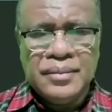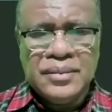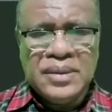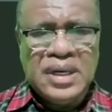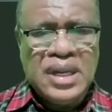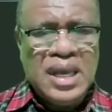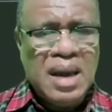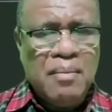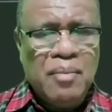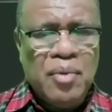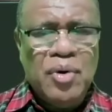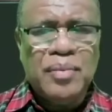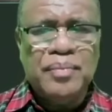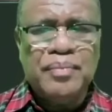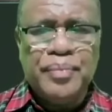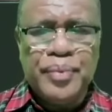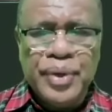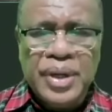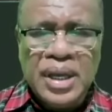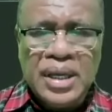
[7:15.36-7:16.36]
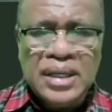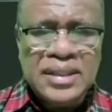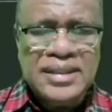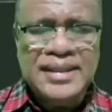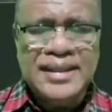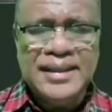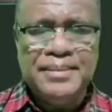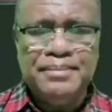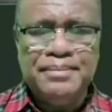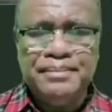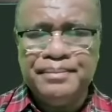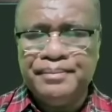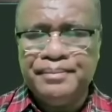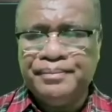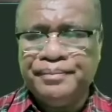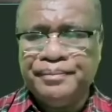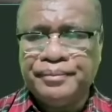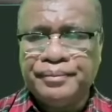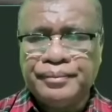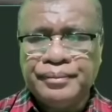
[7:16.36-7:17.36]
Dia belum punya SIM.
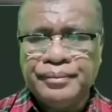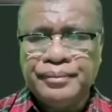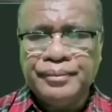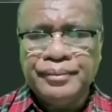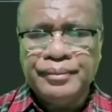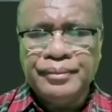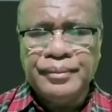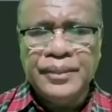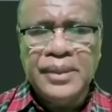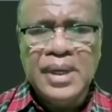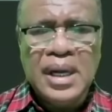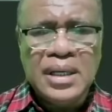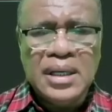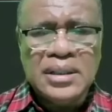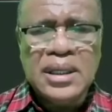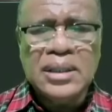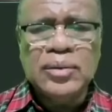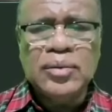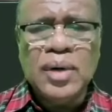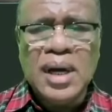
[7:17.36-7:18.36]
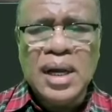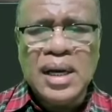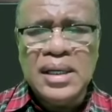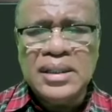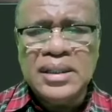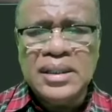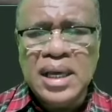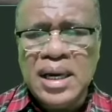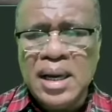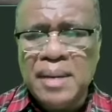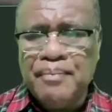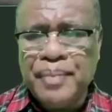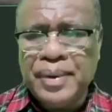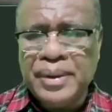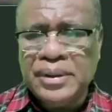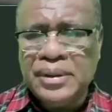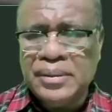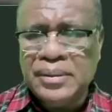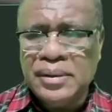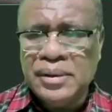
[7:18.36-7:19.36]
Dan satu kali saya
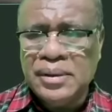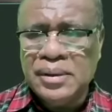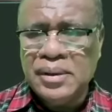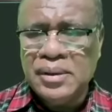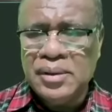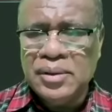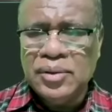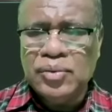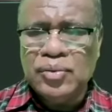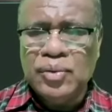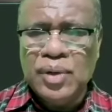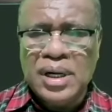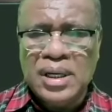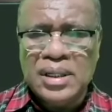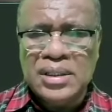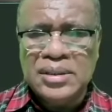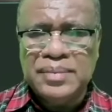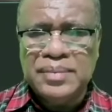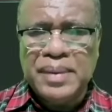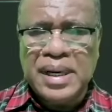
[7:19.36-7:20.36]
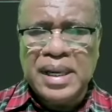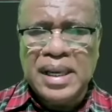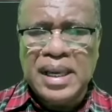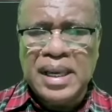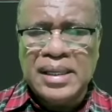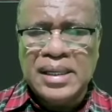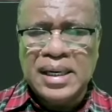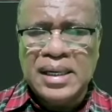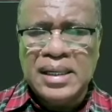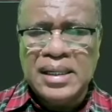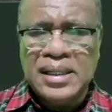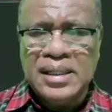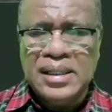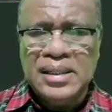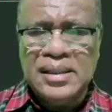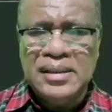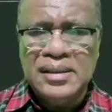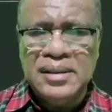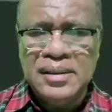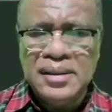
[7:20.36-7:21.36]
dapat tugas pelayanan
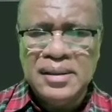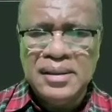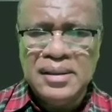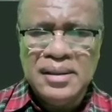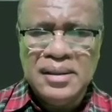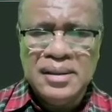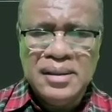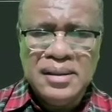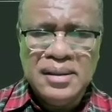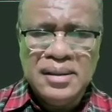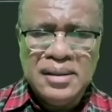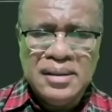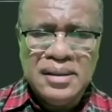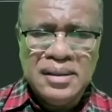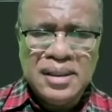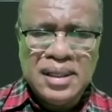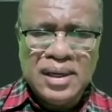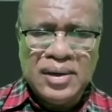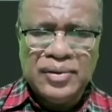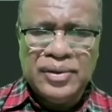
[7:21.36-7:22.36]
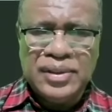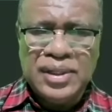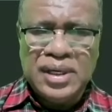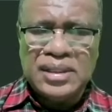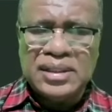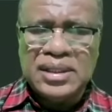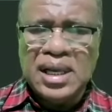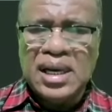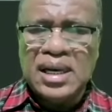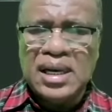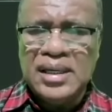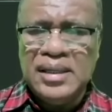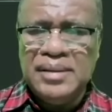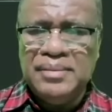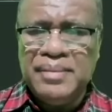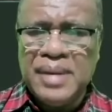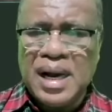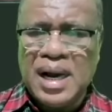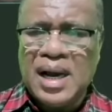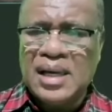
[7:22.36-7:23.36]
di kalau tidak salah
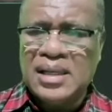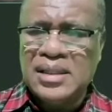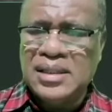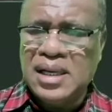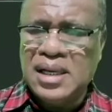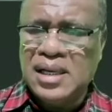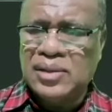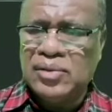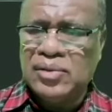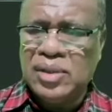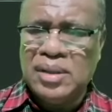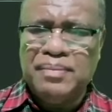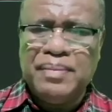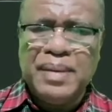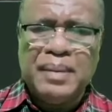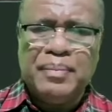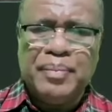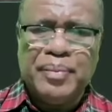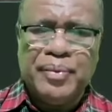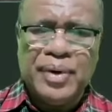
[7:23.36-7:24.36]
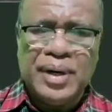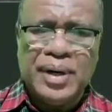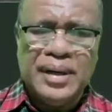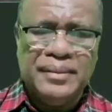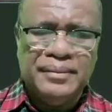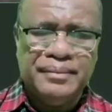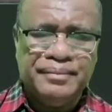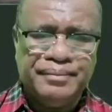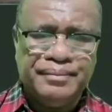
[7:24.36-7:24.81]
di Makassar atau di Papua